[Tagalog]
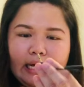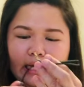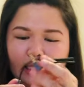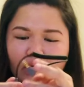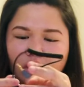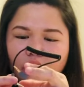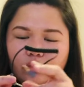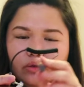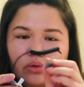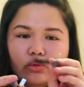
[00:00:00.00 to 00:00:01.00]
I think yung
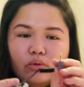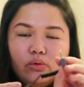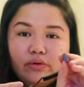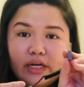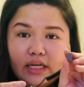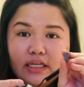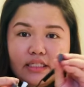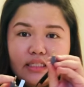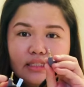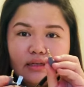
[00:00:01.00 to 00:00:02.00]
two
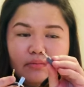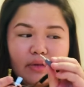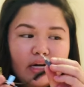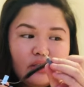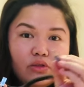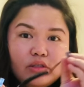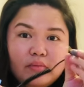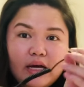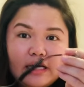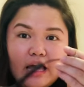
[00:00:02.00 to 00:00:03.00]
rings para to sa
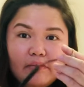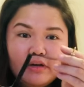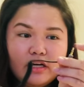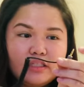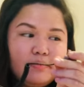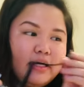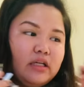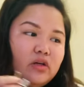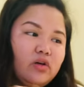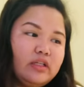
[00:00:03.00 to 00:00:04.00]
mga cameras, para
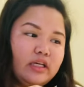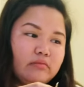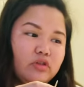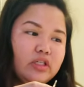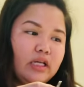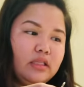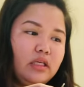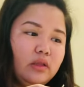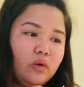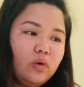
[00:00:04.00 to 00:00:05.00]
i-connect mo siya
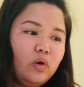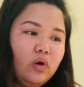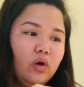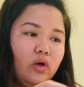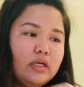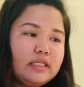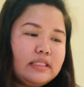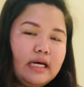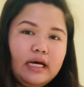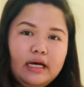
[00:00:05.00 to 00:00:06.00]
dito
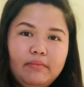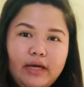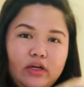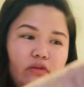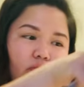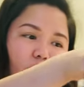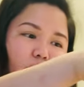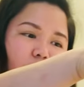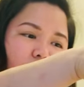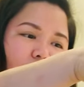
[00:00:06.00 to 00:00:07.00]
sa
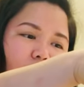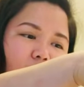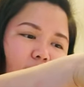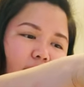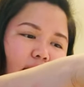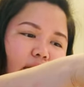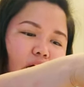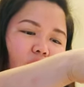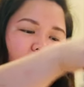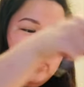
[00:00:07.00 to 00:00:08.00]
microphone. And then the
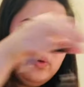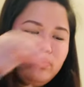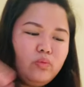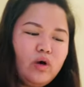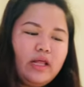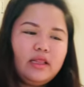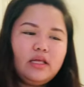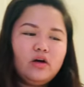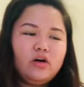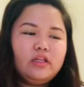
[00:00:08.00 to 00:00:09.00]
other one,
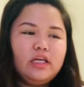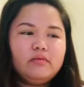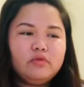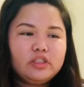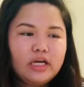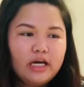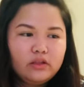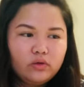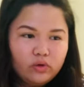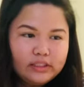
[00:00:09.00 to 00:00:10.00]
i-connect mo siya
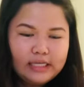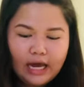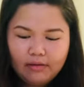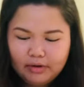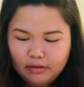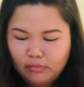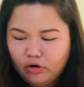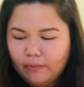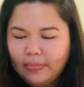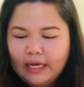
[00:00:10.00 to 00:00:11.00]
doon sa camera
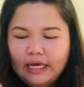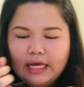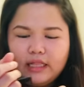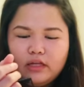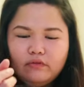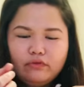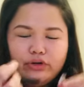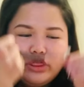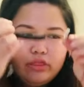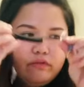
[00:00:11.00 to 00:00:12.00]
mo. And then for
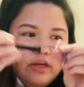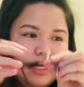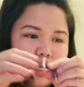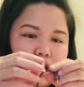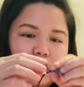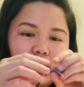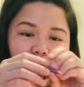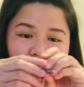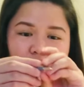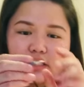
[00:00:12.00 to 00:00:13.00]
three
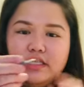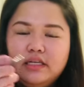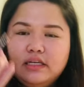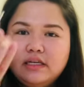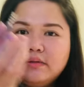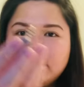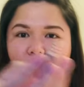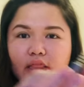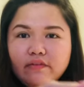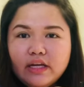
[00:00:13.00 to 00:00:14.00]
rings, may
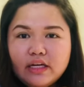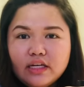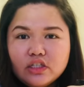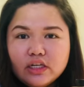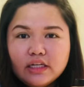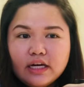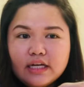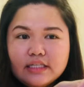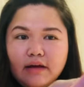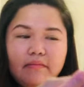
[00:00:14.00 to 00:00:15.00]
three rings siya
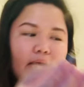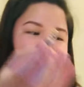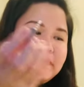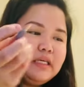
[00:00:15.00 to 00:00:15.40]
nakasama.